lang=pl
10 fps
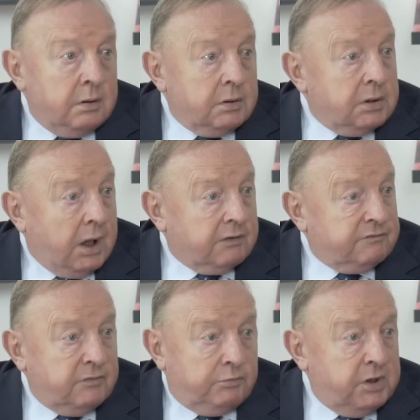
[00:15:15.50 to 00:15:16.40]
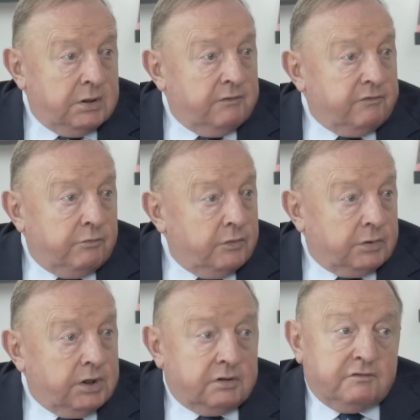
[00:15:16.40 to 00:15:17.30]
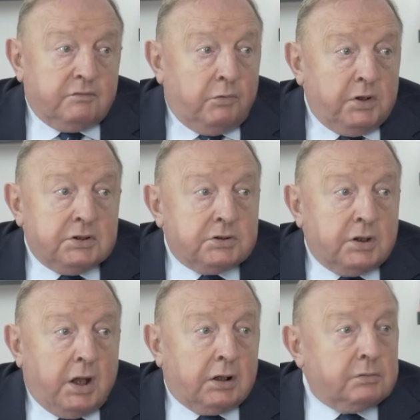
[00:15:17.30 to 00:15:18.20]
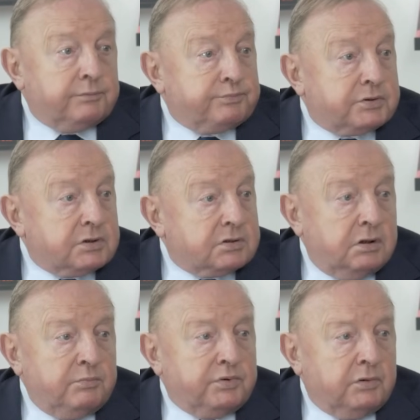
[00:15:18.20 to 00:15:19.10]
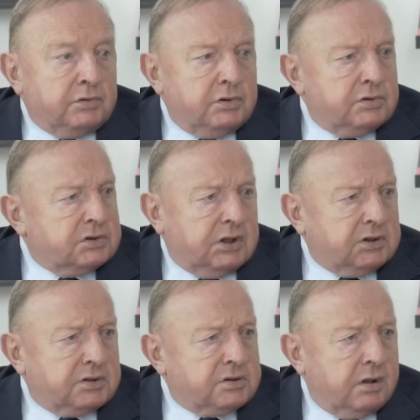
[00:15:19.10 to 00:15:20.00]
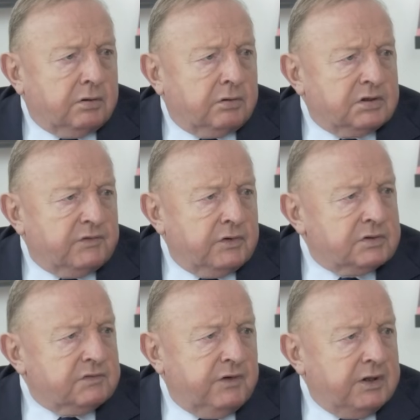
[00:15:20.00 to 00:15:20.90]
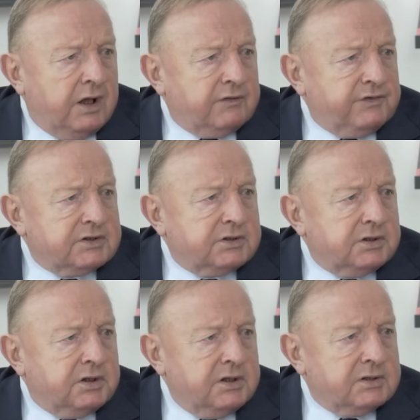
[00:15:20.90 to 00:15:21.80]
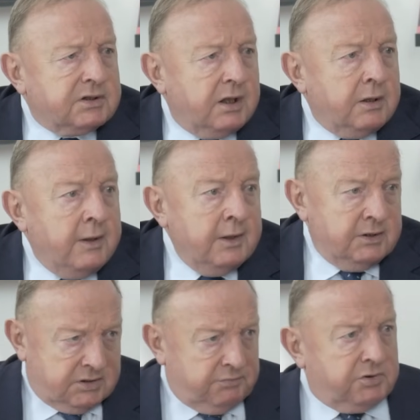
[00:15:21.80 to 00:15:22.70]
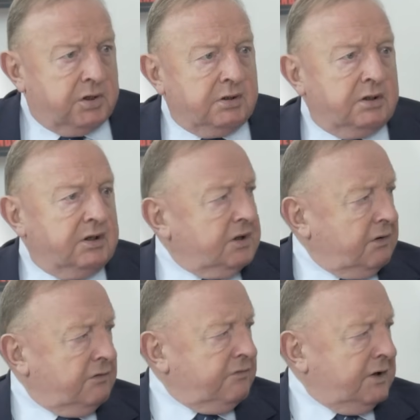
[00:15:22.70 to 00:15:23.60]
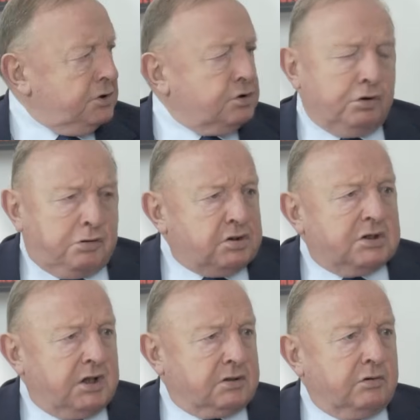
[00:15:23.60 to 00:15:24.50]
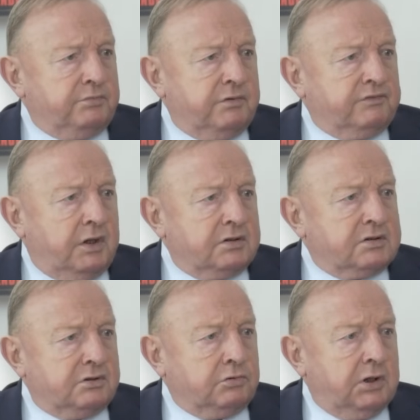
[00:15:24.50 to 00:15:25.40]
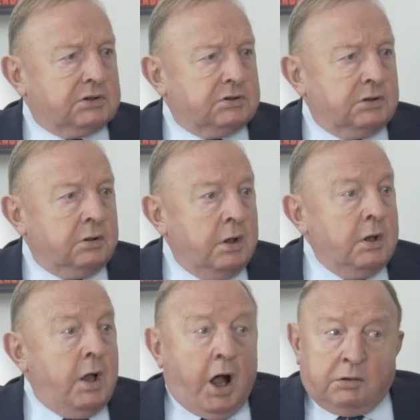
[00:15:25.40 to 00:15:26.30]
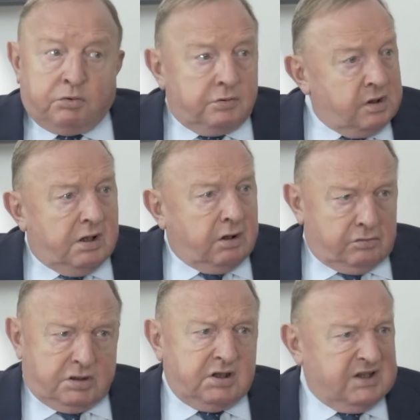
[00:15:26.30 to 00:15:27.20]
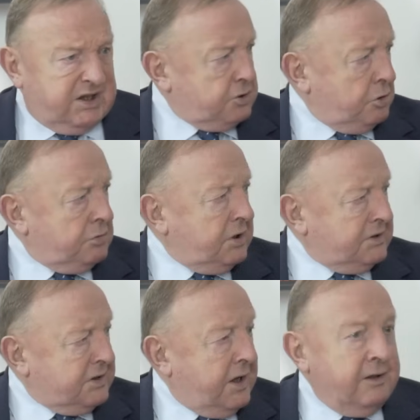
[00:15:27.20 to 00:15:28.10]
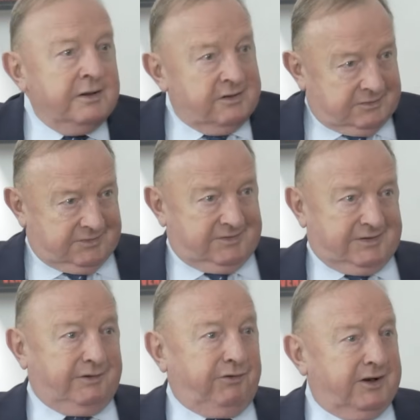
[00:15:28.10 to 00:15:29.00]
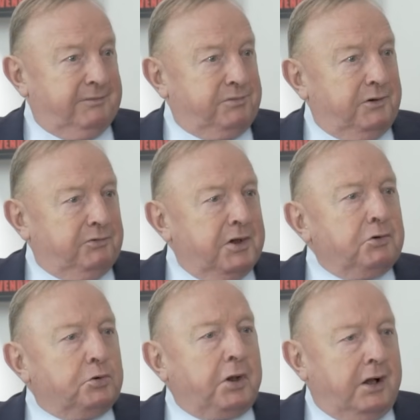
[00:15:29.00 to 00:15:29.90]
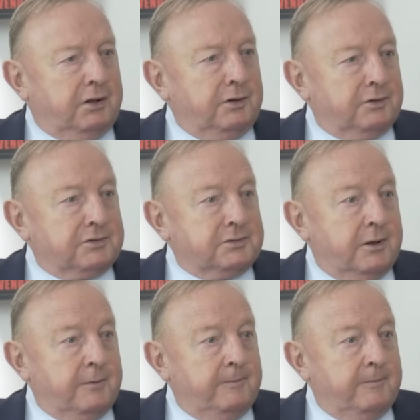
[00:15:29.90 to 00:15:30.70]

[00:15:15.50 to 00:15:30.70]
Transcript: jak w momen, w, kiedy w momencie, jak przystąpią do ostatecznego rozwiązywania kwestii chińskiej, żeby się nie denerwowali, co Rosja zrobi w tej sytuacji, albo ile Rosja zażąda za chwalebną neutralność.